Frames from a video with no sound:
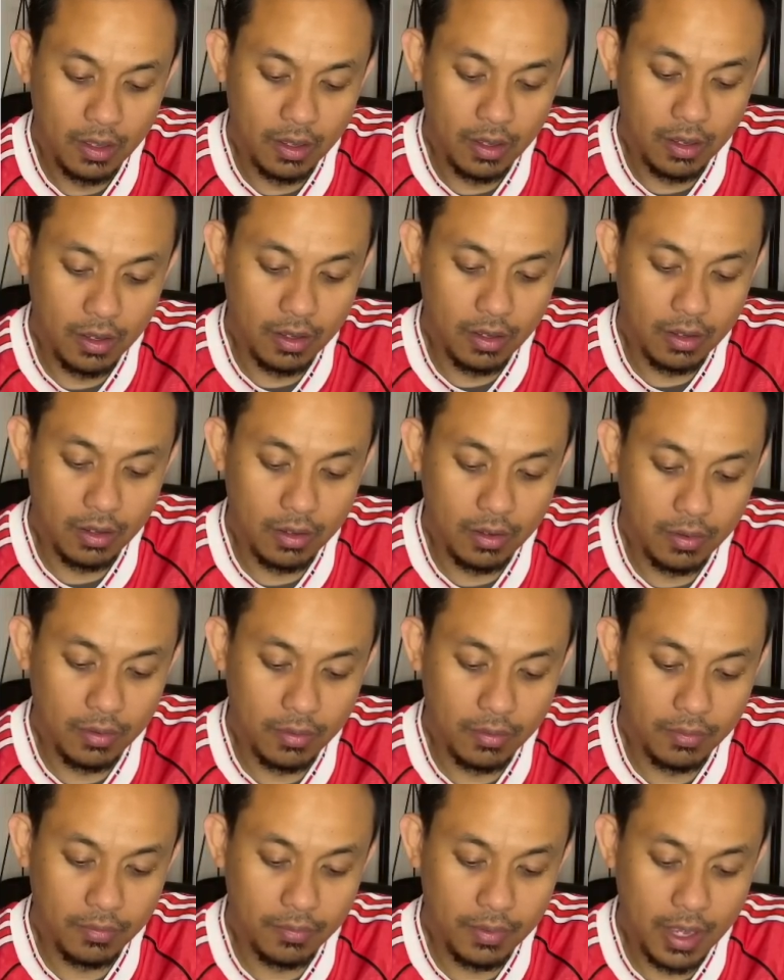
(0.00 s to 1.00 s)

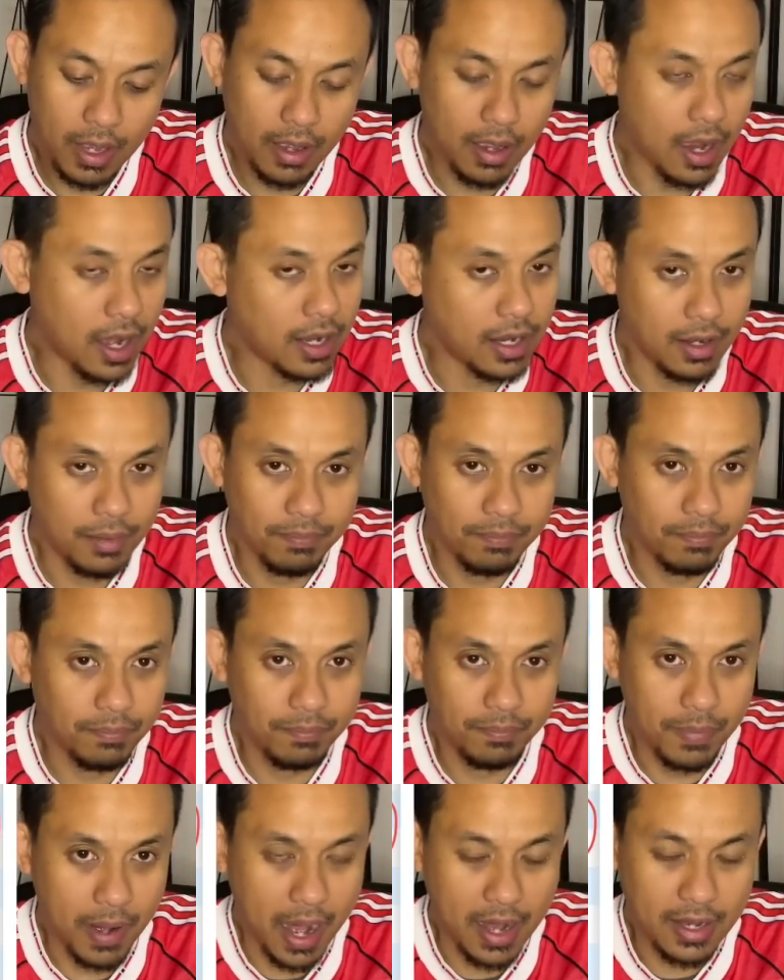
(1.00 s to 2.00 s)
Uh, ya ada
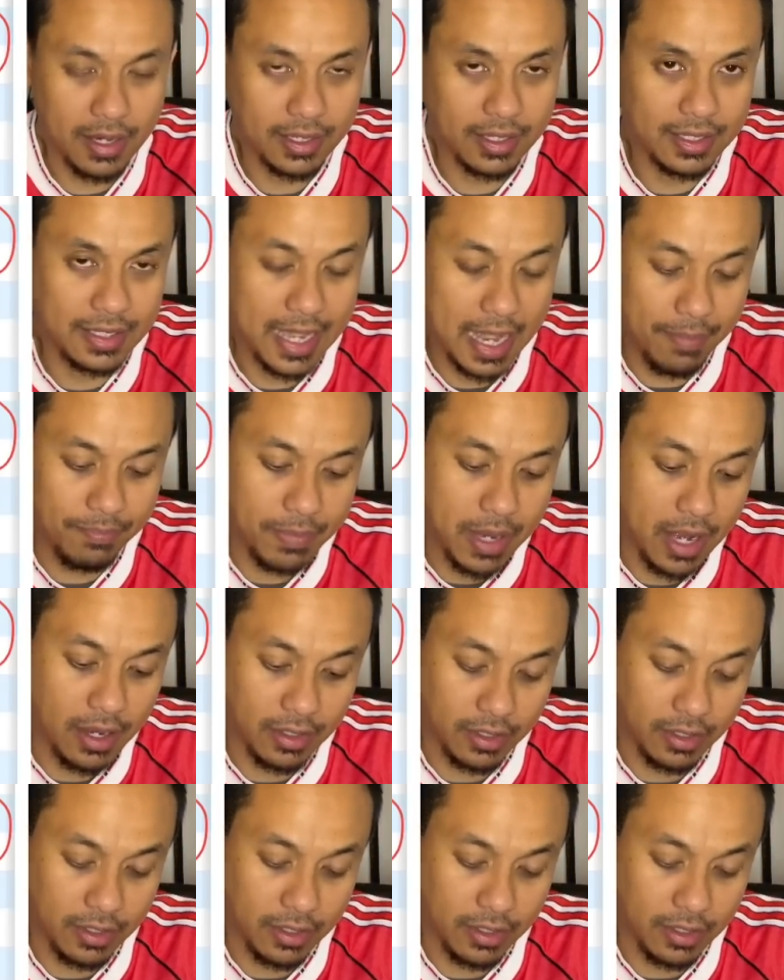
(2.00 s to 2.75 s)
ada gap dan